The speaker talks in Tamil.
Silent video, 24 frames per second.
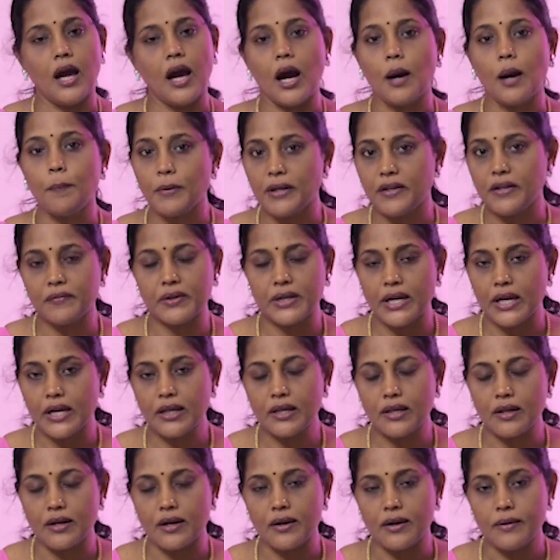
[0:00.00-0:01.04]
அப்போ இவன்
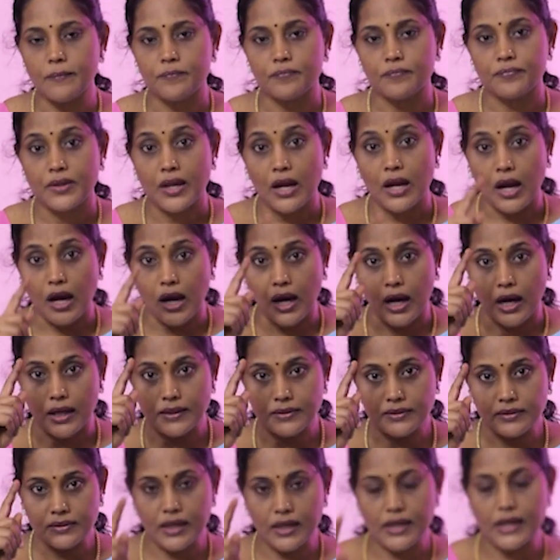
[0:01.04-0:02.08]
நினைக்கிறான்
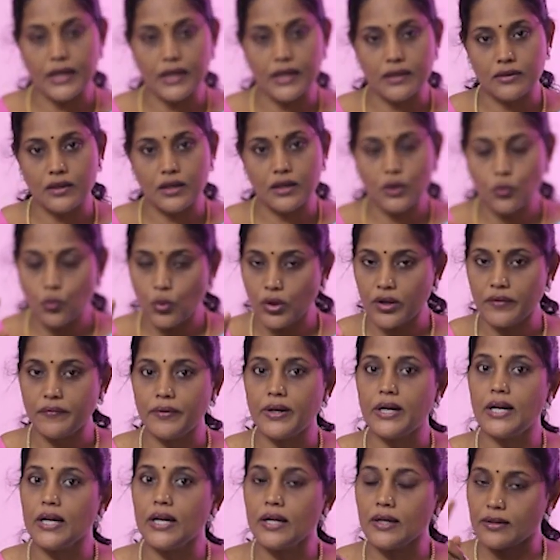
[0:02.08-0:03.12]
அந்த இடத்துக்கு
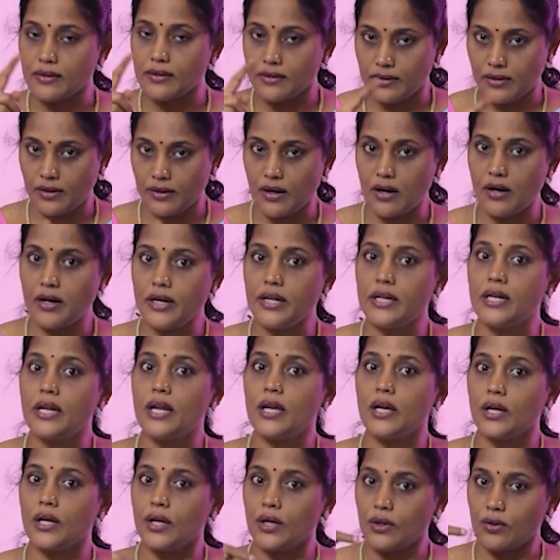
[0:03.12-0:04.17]
ஒருவேளை
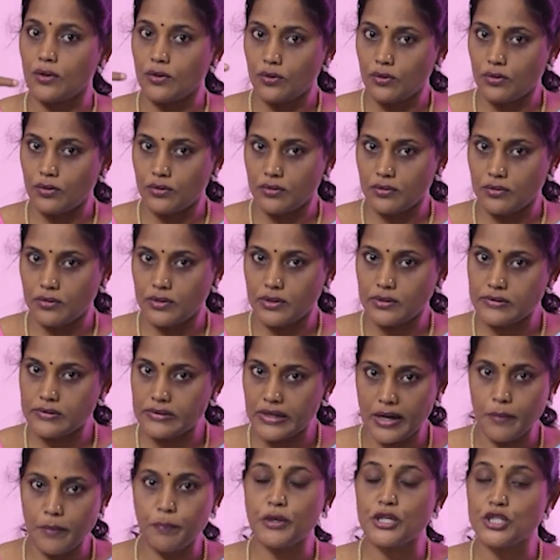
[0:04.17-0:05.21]
ராணியை
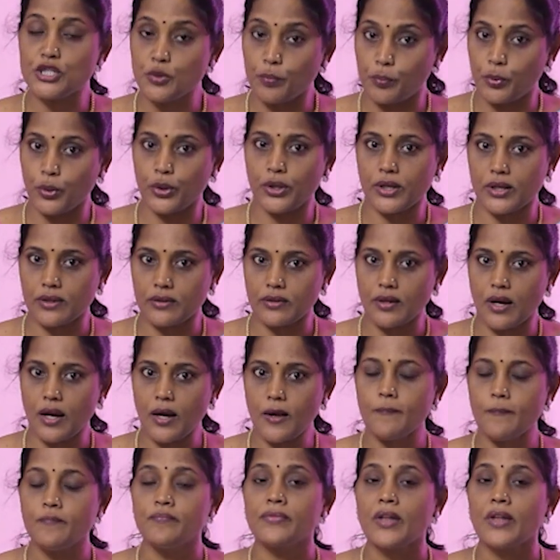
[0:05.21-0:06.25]
சிறைப்பிடிச்சு போயிருந்தா
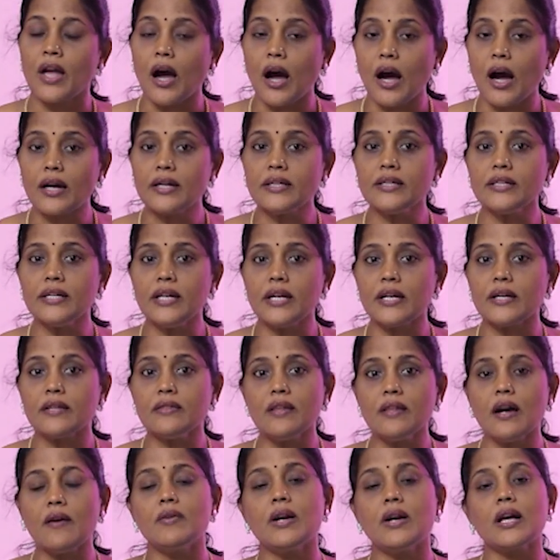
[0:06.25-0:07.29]

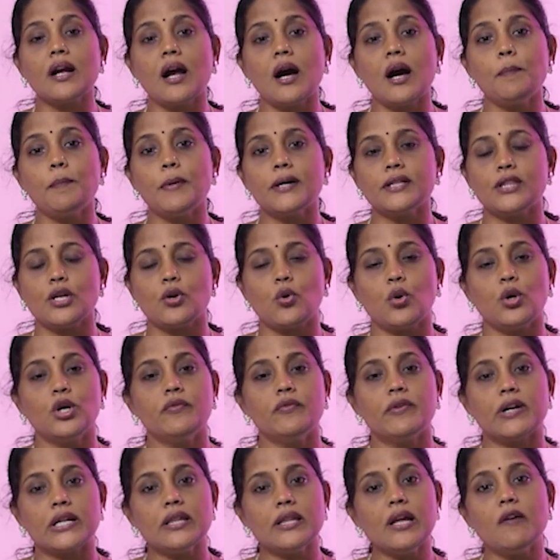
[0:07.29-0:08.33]
அங்கேருந்து அவளை காப்பாற்றி கொண்டு
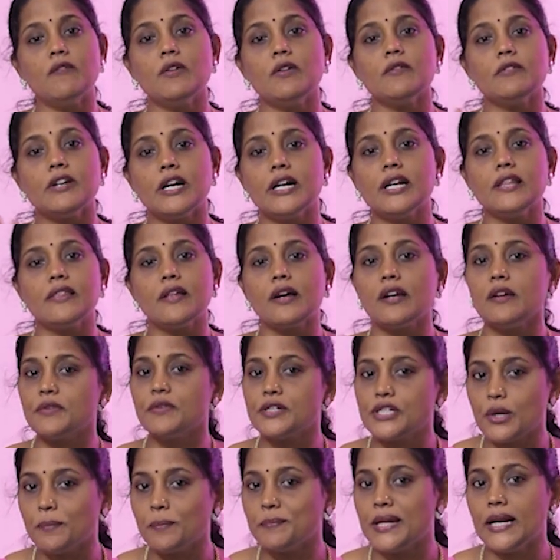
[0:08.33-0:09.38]
வர்றது அவ்வளவு எளிதான
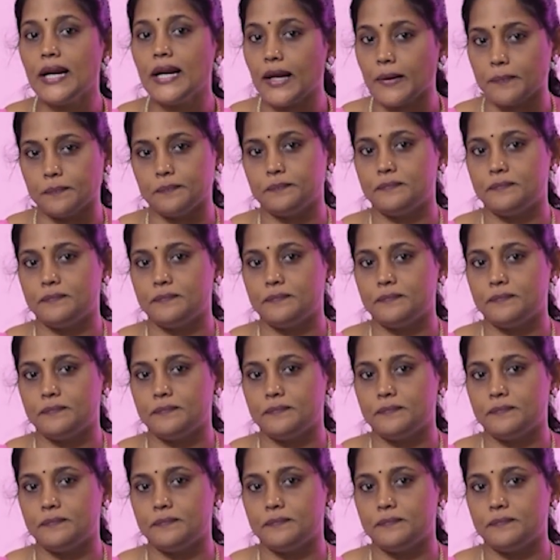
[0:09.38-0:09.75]
விஷயம் இல்லை